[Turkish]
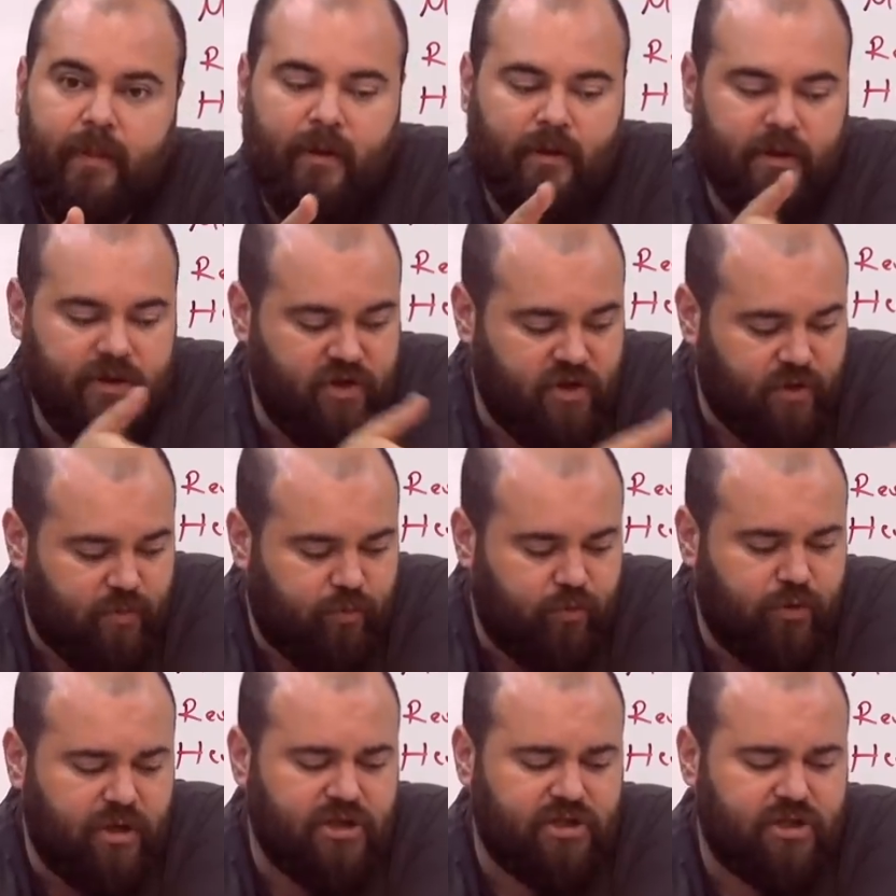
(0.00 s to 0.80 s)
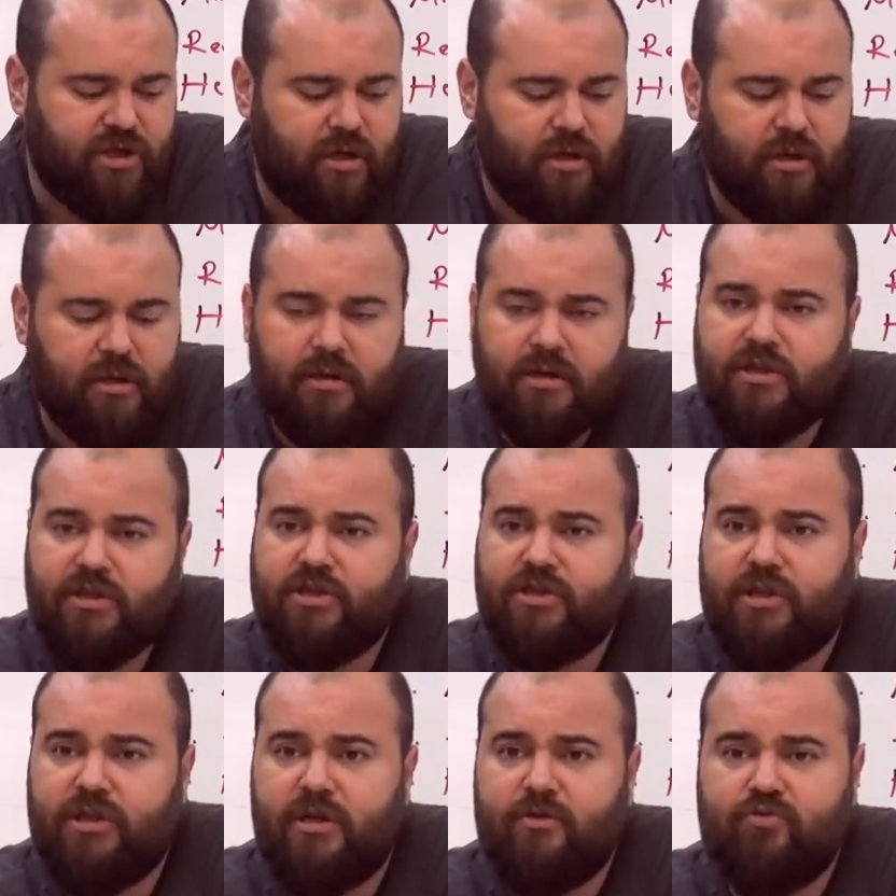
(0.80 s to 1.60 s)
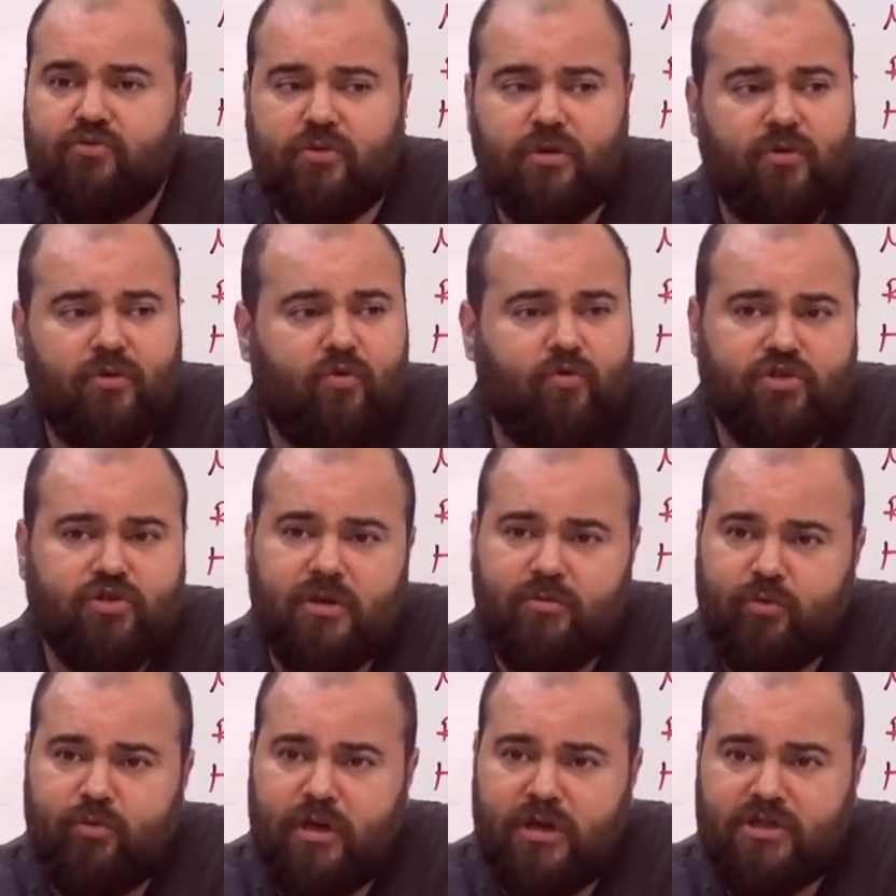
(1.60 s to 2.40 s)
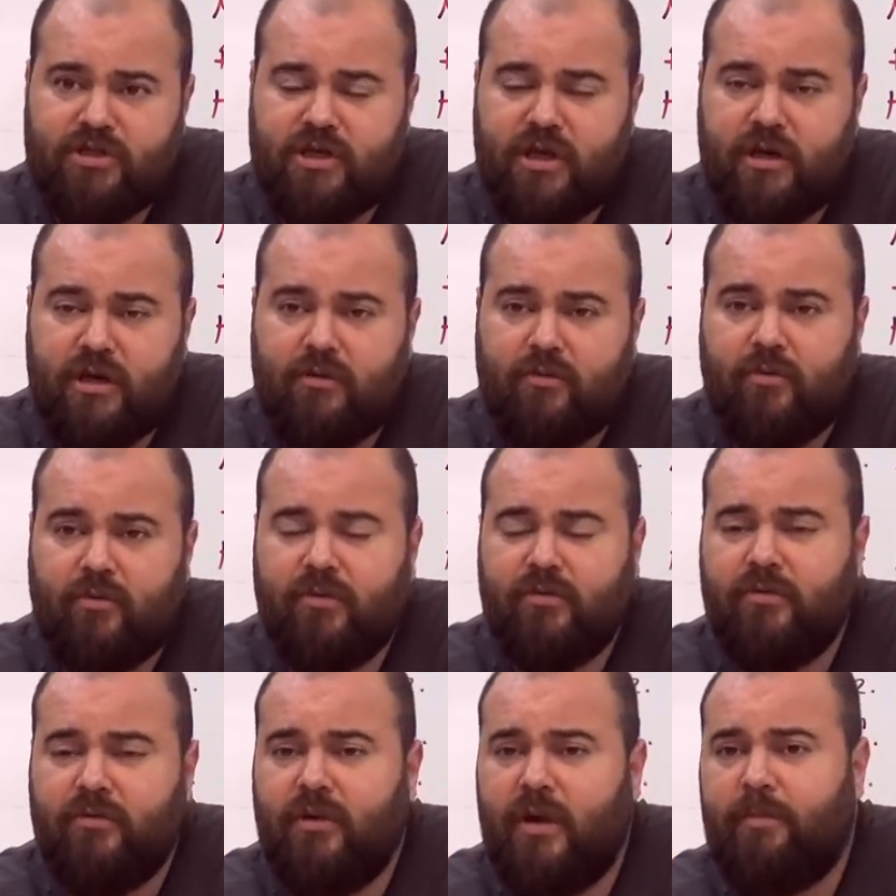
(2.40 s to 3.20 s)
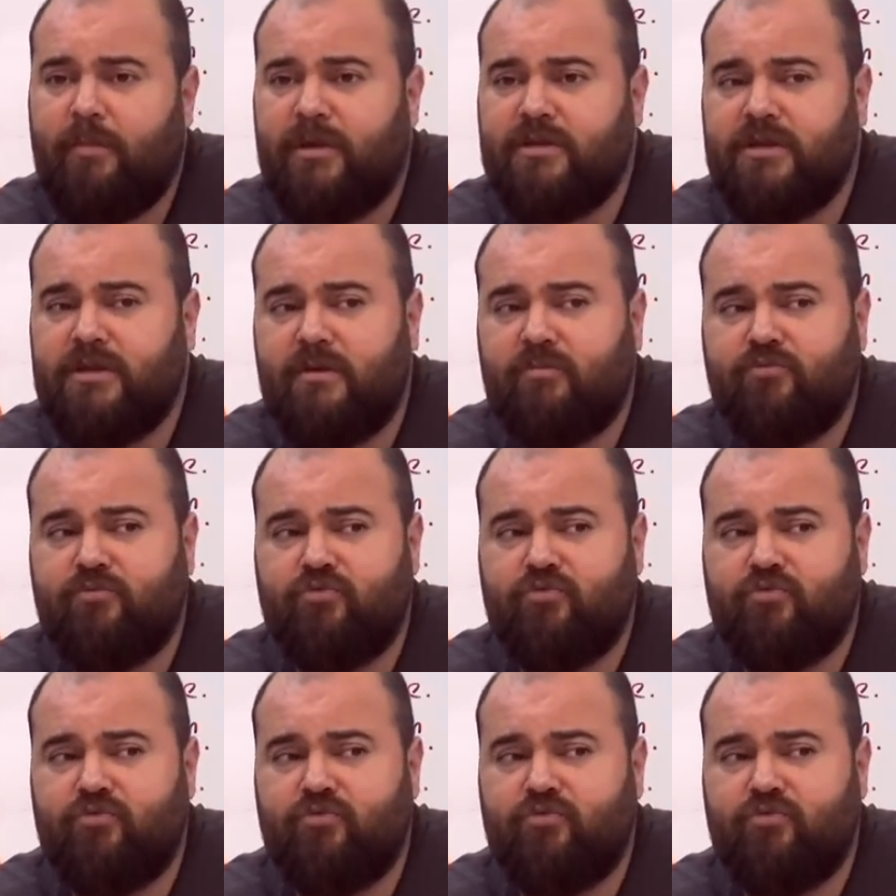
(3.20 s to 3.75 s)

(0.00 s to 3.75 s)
İş bulacak, işten sonra koca bulacak, onu yapacak,